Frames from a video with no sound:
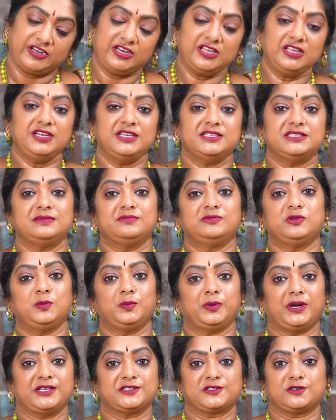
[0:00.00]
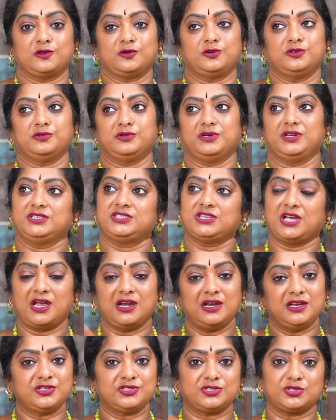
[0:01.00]
వెరీ రీజనబుల్ ప్రైస్లో కూడా ఉన్నాయి
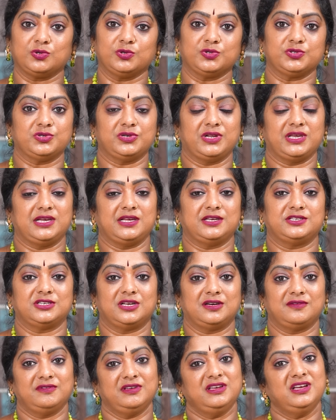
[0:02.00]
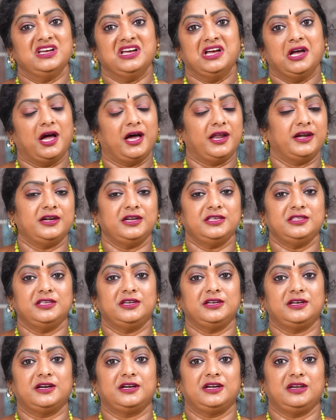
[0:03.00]
చాలా స్టోర్స్ ఉన్నాయి కిచెన్వి అన్నీ
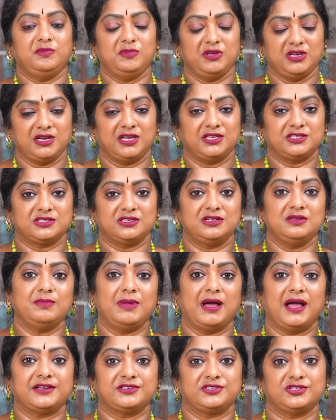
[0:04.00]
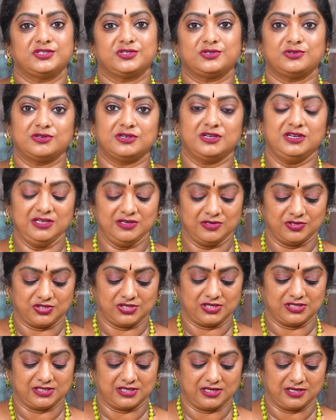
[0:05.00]
తిరగండి మీకు నచ్చినవి బ్యాగ్ చేసుకోండి
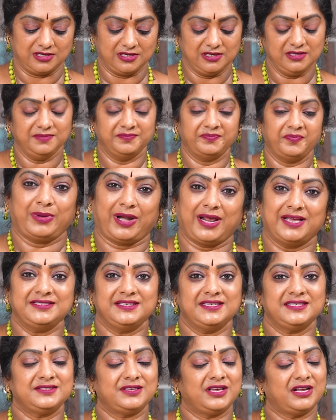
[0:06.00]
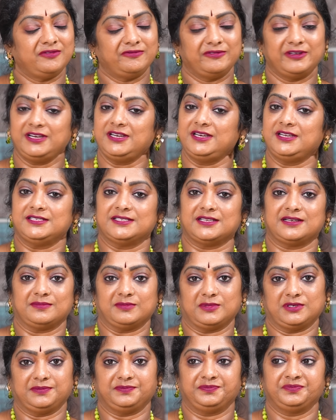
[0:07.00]
వచ్చేసేయండి ప్రైజెస్ ఆర్ వెరీ
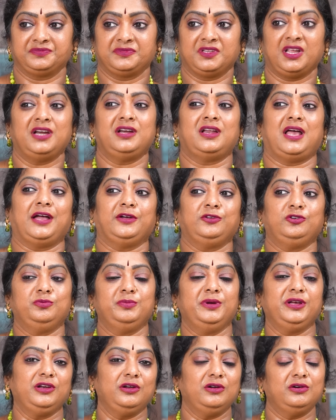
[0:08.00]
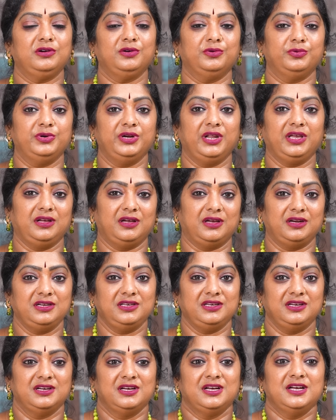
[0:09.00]
రీజనబుల్ అండ్ ఆగ్రోమెక్లో కూడా ఉన్నాయి
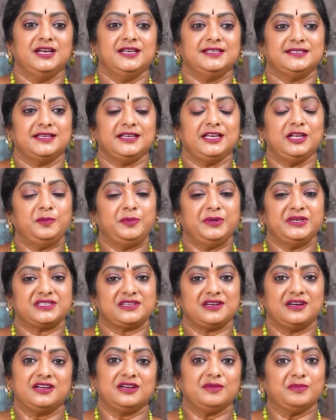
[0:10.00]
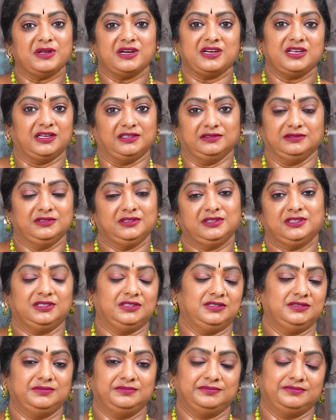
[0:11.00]
కానీ సింగిల్ పీస్లు అంటే మనకు అంత
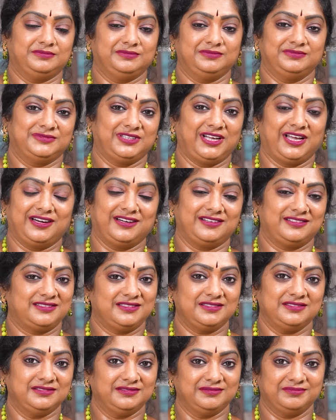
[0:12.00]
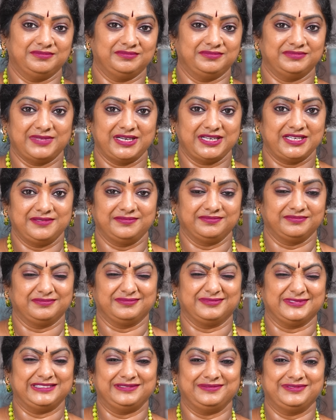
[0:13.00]
కరెక్ట్
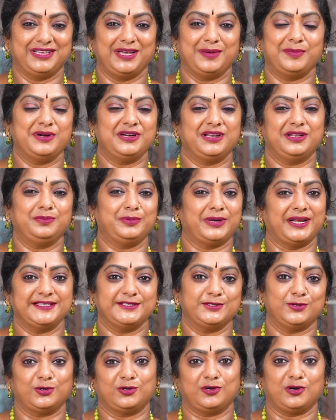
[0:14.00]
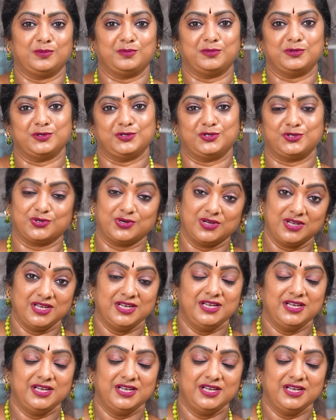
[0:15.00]
ఏమంటారు ప్రైస్ దొరకకపోవచ్చు